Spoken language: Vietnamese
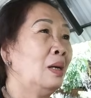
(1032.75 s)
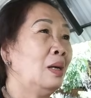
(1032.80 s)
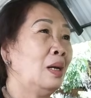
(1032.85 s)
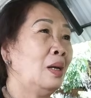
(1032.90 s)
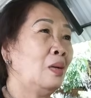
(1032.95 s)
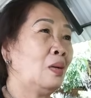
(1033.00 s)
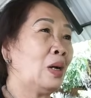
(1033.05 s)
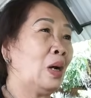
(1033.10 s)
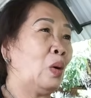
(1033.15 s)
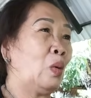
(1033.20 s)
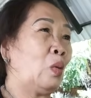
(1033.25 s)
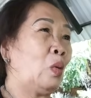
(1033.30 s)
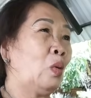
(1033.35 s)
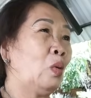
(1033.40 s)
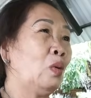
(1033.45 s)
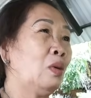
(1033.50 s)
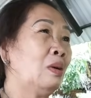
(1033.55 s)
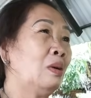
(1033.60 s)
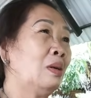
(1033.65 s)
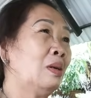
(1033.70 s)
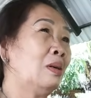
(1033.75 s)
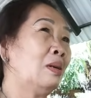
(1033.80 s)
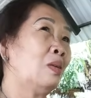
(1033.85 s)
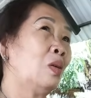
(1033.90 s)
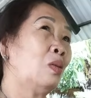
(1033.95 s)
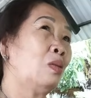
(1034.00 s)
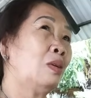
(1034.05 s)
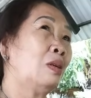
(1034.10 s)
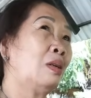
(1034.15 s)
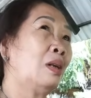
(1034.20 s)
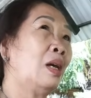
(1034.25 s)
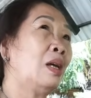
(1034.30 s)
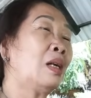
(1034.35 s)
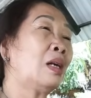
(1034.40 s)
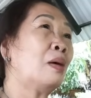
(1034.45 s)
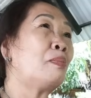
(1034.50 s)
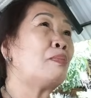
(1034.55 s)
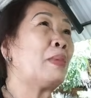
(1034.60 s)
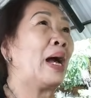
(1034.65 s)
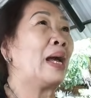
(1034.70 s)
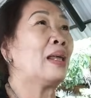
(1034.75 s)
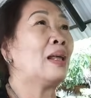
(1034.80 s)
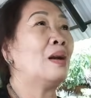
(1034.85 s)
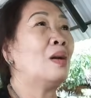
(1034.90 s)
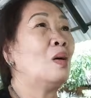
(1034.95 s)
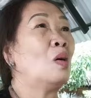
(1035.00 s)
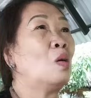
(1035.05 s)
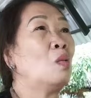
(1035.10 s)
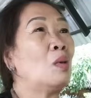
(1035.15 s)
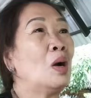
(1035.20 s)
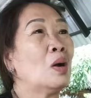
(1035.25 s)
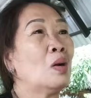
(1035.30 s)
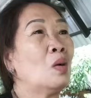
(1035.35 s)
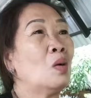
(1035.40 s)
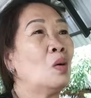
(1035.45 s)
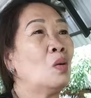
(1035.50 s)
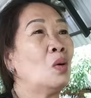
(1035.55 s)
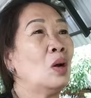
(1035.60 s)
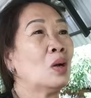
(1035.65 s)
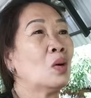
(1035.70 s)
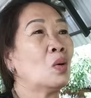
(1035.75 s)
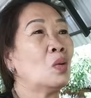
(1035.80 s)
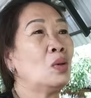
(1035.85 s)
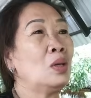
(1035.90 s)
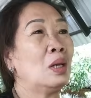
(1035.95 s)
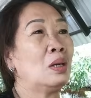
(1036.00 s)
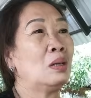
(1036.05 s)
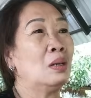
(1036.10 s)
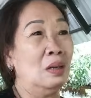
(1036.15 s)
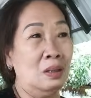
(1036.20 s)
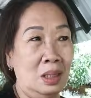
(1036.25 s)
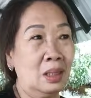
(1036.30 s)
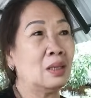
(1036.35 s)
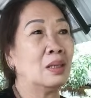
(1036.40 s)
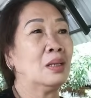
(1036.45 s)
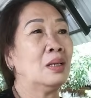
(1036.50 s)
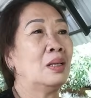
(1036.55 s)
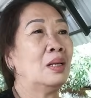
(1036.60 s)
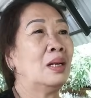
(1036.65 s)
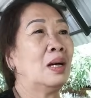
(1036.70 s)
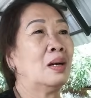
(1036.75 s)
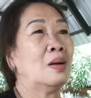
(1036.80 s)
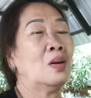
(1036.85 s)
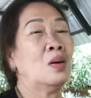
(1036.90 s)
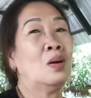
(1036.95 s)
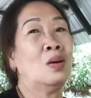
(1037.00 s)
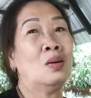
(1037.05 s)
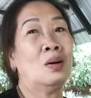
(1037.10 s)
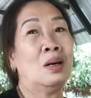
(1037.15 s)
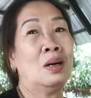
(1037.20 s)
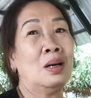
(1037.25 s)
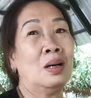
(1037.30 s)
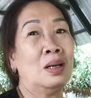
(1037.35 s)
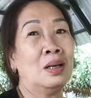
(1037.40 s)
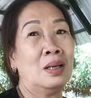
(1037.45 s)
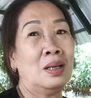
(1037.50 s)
yêu cầu cô ờ, con lấy kết bạn zalo qua cô ha cô nhìn được là cô ờ,